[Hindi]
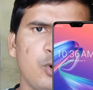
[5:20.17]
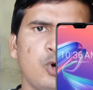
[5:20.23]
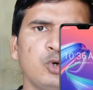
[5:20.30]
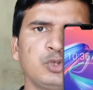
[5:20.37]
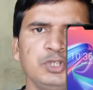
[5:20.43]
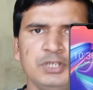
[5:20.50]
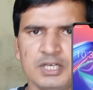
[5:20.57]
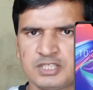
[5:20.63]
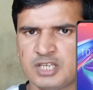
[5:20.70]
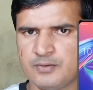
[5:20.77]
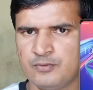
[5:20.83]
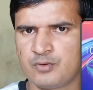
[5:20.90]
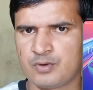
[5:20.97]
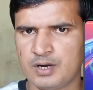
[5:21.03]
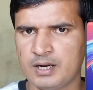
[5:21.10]
बहुत ही
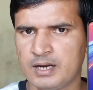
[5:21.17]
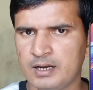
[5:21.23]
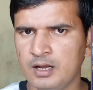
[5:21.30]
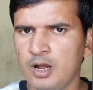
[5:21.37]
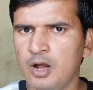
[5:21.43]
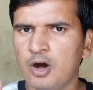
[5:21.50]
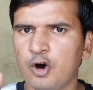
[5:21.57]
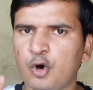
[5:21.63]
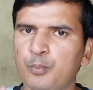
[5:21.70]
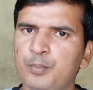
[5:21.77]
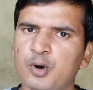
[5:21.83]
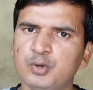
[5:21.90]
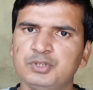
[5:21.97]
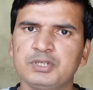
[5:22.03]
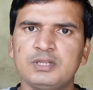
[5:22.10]
अच्छा फ़ोन रहेगा और
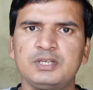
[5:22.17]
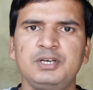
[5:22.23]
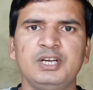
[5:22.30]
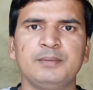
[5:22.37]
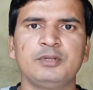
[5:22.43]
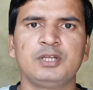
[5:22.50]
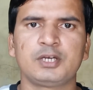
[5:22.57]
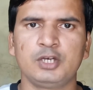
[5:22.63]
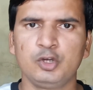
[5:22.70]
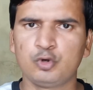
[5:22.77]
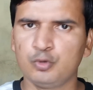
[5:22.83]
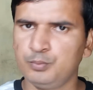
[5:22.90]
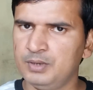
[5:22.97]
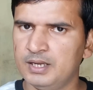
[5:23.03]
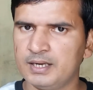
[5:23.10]
बहुत जल्दी इंडिया में देखने
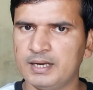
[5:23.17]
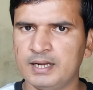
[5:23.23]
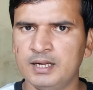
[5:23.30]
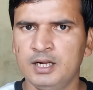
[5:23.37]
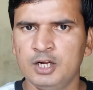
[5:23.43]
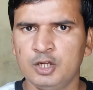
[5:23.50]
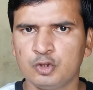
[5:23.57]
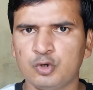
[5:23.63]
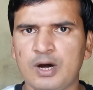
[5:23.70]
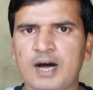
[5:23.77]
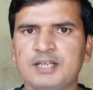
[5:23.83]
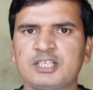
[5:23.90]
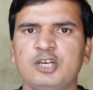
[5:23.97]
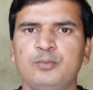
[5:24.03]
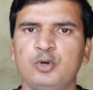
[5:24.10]
को मिलेगा तो
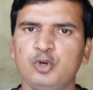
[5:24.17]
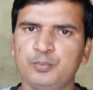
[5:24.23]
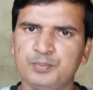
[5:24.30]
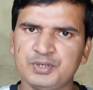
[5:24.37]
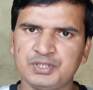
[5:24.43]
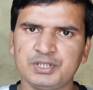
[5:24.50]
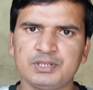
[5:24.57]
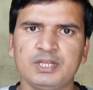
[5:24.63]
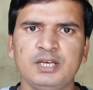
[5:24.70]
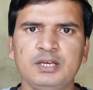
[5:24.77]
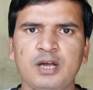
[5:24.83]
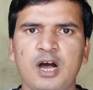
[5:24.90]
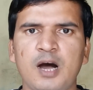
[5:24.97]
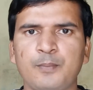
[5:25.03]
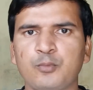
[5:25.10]
आज के वीडियो में बस इतना
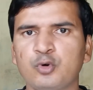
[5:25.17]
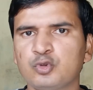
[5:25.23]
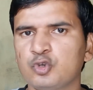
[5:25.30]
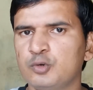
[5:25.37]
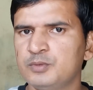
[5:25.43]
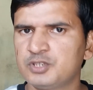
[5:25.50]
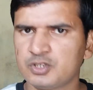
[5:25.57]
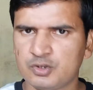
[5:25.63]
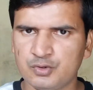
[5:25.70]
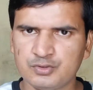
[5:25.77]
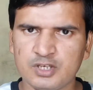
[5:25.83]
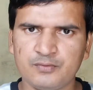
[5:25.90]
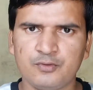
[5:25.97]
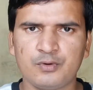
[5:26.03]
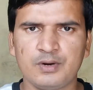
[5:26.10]
ही आपको दोनों में से
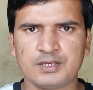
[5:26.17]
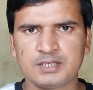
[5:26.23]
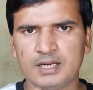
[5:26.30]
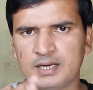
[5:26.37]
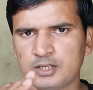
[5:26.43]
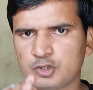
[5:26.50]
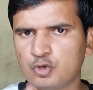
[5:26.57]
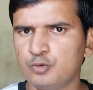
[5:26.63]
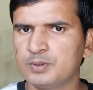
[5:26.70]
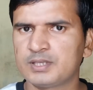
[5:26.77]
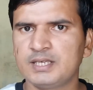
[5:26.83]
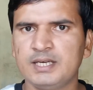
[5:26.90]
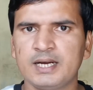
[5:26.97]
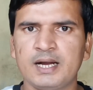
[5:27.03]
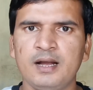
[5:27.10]
कौन सा फ़ोन अच्छा लगा जरूर
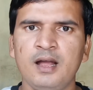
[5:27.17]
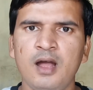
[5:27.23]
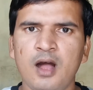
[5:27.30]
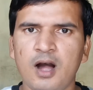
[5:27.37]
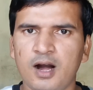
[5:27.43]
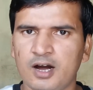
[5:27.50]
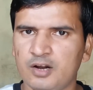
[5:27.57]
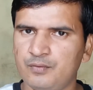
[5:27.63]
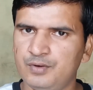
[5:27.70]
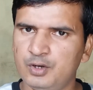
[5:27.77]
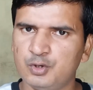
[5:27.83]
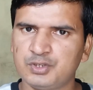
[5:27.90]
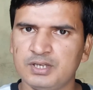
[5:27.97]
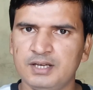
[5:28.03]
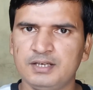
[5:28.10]
बताइएगा अगर
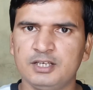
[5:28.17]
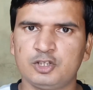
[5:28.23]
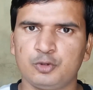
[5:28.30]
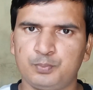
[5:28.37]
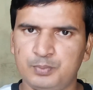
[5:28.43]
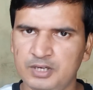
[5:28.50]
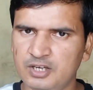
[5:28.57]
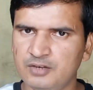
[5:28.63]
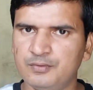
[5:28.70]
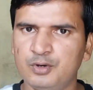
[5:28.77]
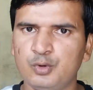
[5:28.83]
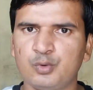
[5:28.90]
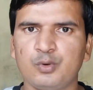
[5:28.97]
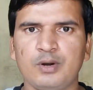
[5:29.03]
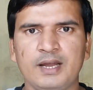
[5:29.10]
वीडियो अच्छी लगी है तो प्लीज़
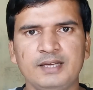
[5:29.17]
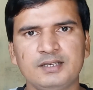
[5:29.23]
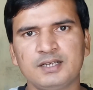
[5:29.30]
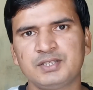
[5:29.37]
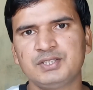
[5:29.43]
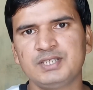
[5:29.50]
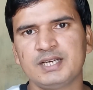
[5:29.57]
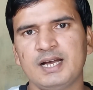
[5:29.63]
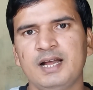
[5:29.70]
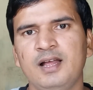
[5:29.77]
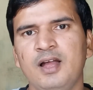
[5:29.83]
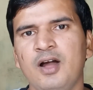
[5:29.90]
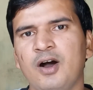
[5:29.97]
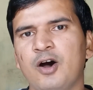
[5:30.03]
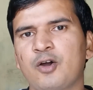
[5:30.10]
वीडियो को लाइक कर दीजिएगा
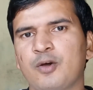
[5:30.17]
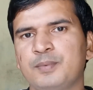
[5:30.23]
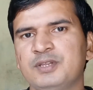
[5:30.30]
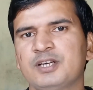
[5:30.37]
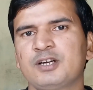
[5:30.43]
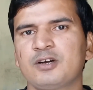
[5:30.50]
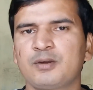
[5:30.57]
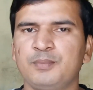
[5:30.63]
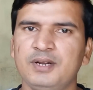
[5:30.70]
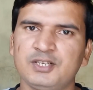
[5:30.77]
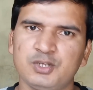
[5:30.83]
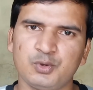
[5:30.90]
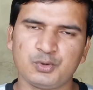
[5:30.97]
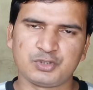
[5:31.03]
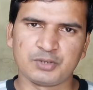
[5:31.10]
और अभी तक अगर
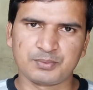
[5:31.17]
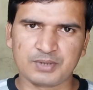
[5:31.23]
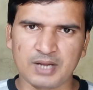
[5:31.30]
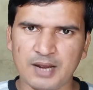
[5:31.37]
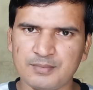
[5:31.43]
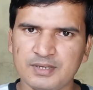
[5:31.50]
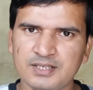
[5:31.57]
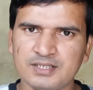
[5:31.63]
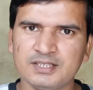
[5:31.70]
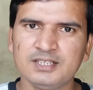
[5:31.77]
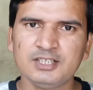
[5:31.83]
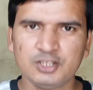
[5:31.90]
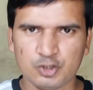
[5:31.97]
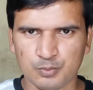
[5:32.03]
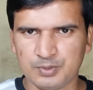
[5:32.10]
मेरे चैनल को सब्सक्राइब नहीं
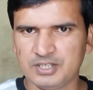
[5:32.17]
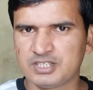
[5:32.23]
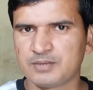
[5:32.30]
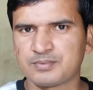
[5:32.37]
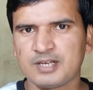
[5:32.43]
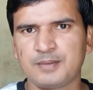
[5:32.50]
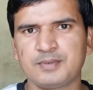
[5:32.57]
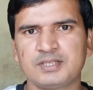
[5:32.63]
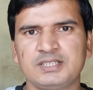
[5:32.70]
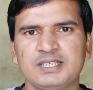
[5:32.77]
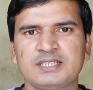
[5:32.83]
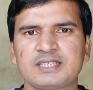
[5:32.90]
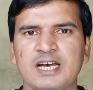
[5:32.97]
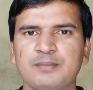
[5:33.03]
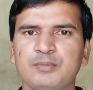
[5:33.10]
किए तो प्लीज़ सब्सक्राइब कर
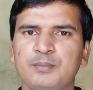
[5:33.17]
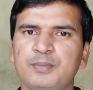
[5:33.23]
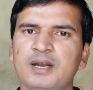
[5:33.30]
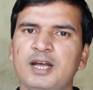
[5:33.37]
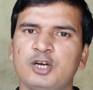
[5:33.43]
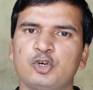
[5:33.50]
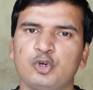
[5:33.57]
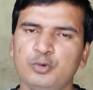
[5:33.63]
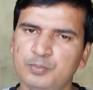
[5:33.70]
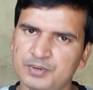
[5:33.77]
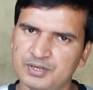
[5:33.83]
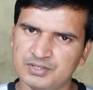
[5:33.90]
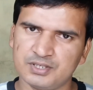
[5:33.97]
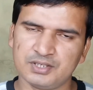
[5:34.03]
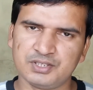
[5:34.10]
दीजिएगा साथ में बेलाइकन को भी
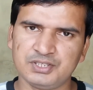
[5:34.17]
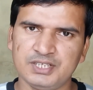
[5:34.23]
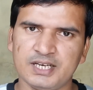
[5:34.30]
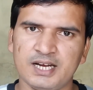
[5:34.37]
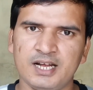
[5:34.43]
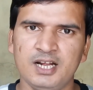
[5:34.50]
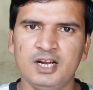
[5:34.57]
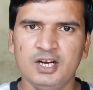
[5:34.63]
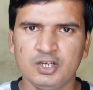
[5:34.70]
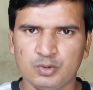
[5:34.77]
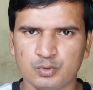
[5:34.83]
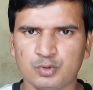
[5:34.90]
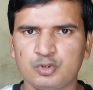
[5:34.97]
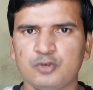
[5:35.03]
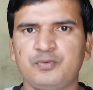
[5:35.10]
प्रेस कर दीजिएगा
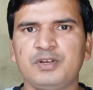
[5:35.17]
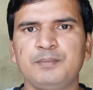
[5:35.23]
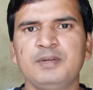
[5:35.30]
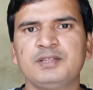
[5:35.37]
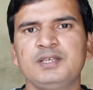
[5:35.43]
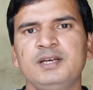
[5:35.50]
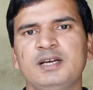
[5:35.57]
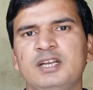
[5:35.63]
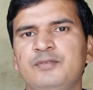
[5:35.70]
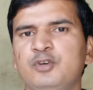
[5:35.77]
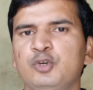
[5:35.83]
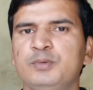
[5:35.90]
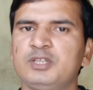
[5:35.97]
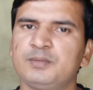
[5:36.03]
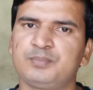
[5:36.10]
तो दोस्तों फिर मिलते हैं अगले
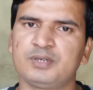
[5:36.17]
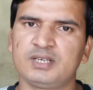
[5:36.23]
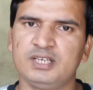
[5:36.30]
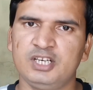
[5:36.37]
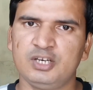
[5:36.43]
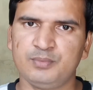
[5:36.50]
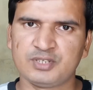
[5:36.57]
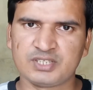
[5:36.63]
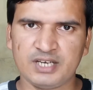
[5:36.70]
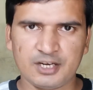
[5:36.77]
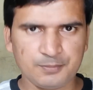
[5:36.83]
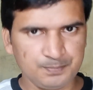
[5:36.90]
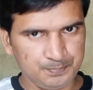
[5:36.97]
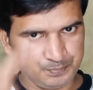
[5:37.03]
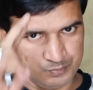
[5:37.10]
वीडियो में तब तक लिए
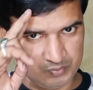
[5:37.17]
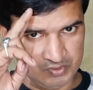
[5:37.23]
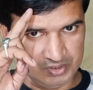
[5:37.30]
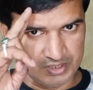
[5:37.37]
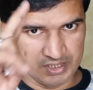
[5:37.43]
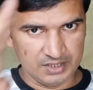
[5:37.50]
नमस्कार जय